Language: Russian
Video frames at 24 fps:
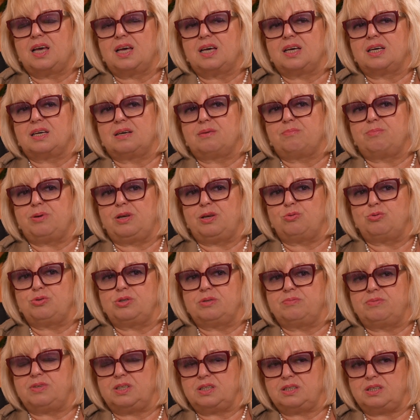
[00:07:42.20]
э, были
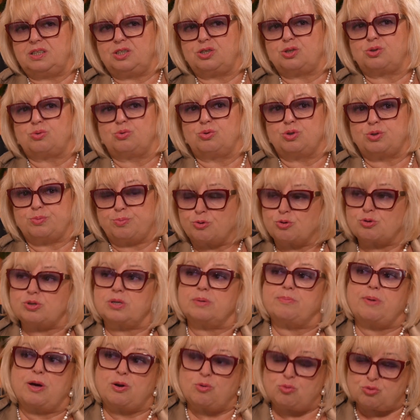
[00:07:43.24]
удивлены, что и спрос
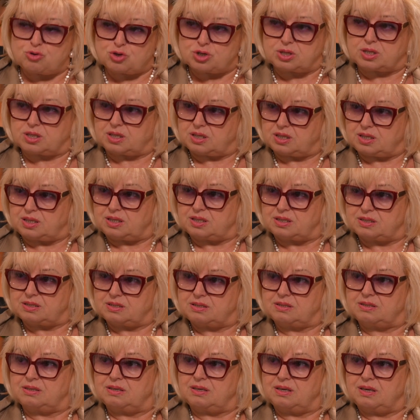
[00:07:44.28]
на мороженое
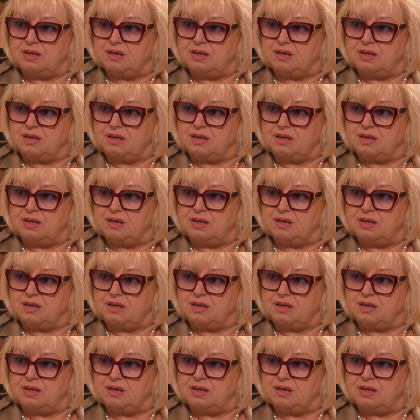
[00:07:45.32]
есть.